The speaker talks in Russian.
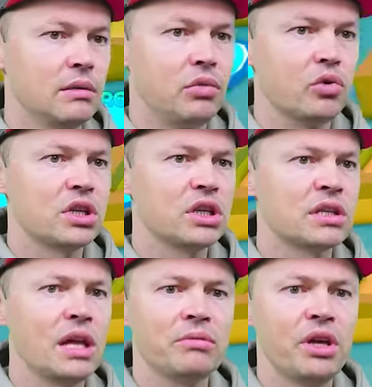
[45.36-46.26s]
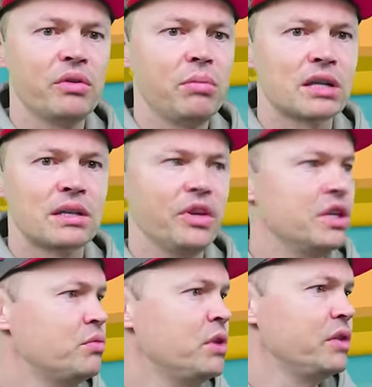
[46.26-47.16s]
Плюс один слайм, 9 баксов.
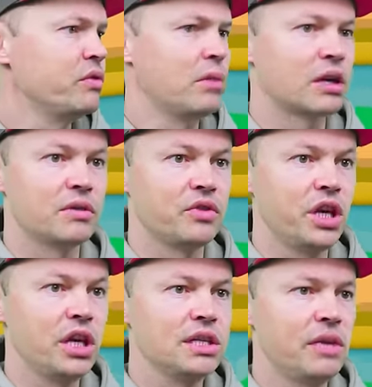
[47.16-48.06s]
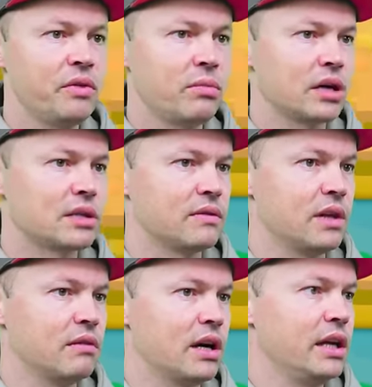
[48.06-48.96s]
Есть у меня 9 баксов? Есть 9 баксов,
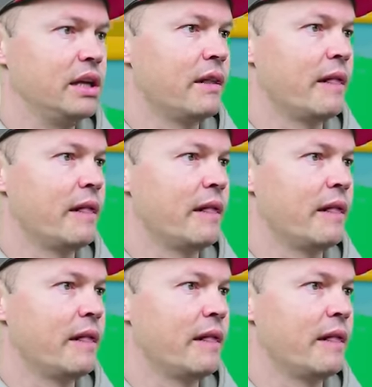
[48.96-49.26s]
давай.